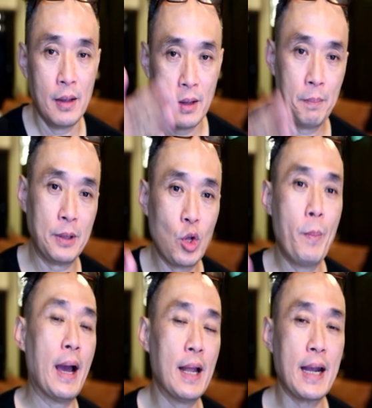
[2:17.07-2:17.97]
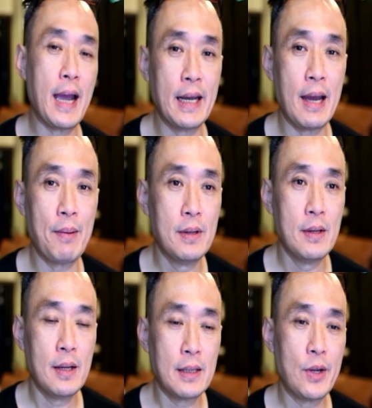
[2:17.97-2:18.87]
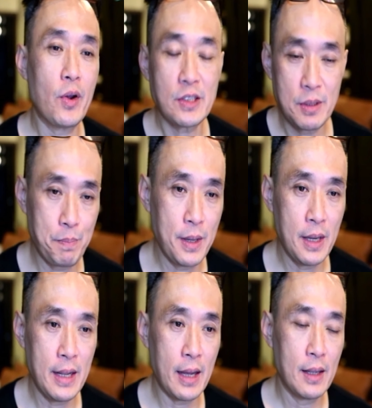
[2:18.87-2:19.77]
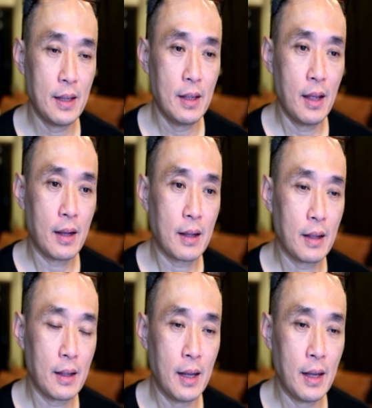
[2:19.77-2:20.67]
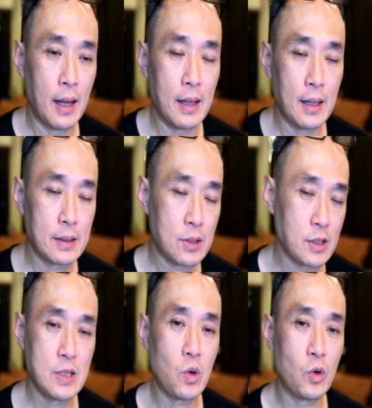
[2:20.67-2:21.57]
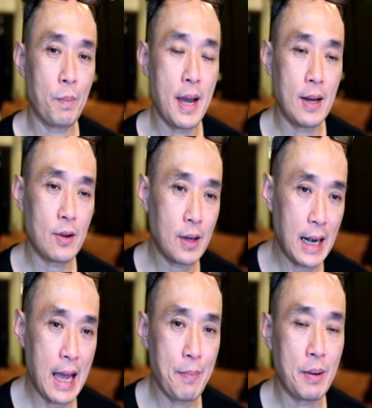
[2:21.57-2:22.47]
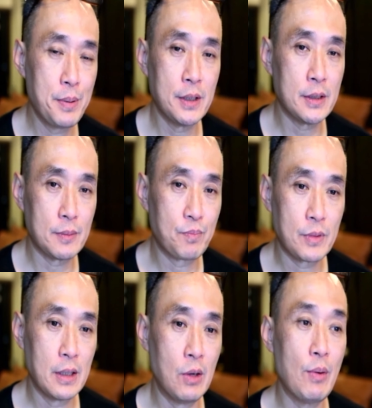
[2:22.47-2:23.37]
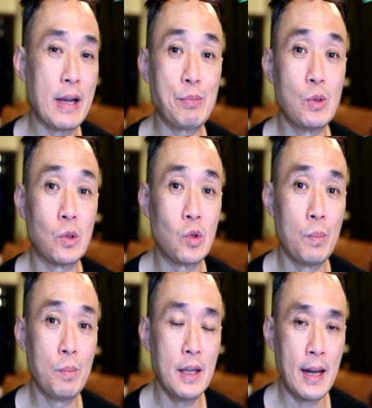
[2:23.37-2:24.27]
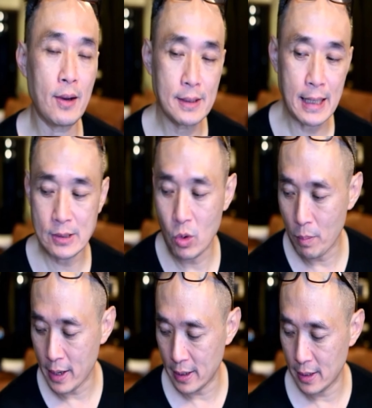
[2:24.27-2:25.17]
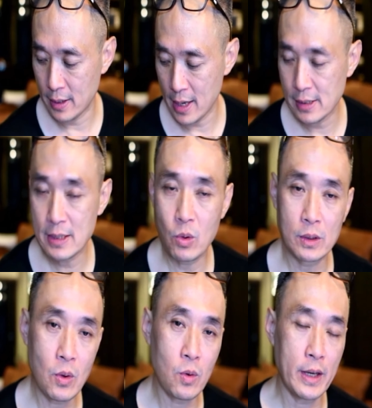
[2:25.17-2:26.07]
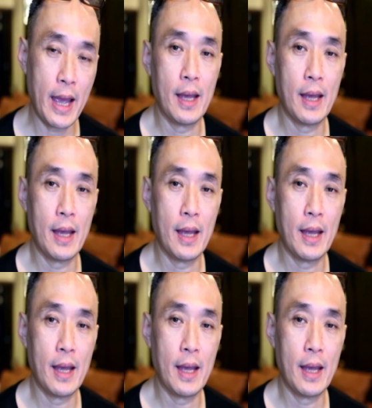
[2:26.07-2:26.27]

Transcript: เป็นตัวแบ่งแล้วกันนะครับถ้าน้อยกว่า10ปีเนี่ยถอดซิลิโคนออกมาแล้วก็คลายพังผืดเราเรียกว่าแคปซูลโตมีเนี่ยแล้วก็จัดทรงใหม่ให้ซิลิโคนตรงเนี่ย